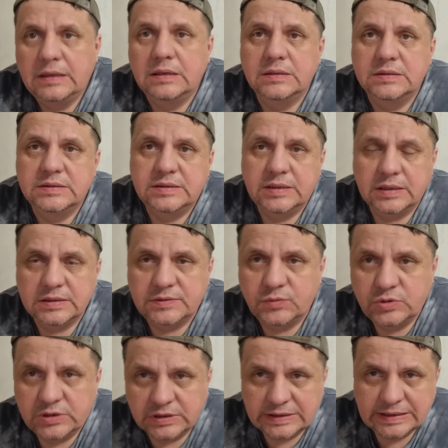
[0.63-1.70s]
А,
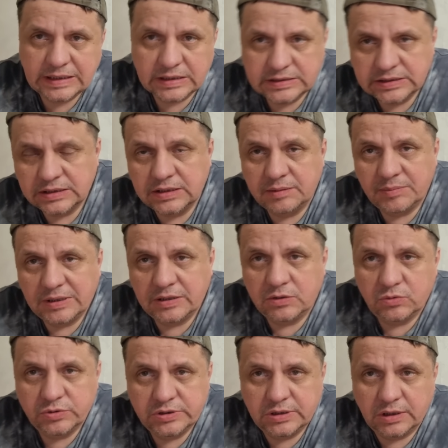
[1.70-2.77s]
здравствуйте, драгоценные мои
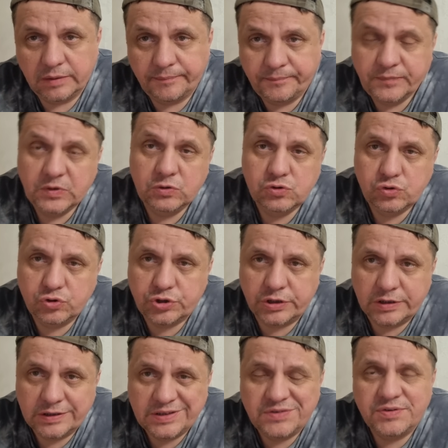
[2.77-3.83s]
друзья. Ну что
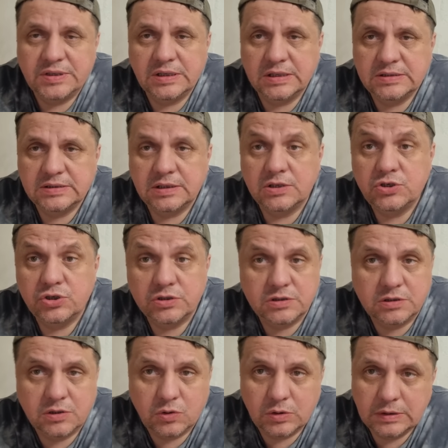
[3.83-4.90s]
же, 12
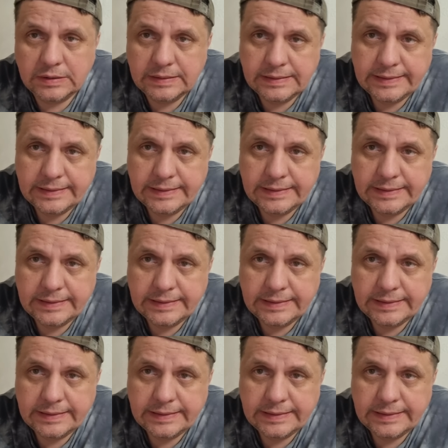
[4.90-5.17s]
число,